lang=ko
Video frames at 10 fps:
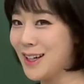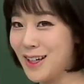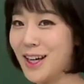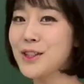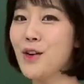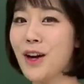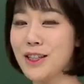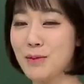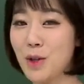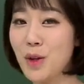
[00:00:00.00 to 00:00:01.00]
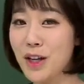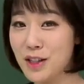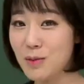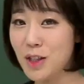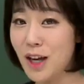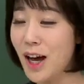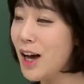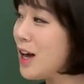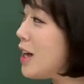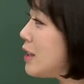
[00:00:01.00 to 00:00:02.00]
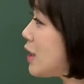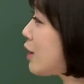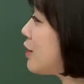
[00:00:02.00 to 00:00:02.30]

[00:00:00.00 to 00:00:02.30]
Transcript: 이렇게 해석하시면 되겠습니다. 자,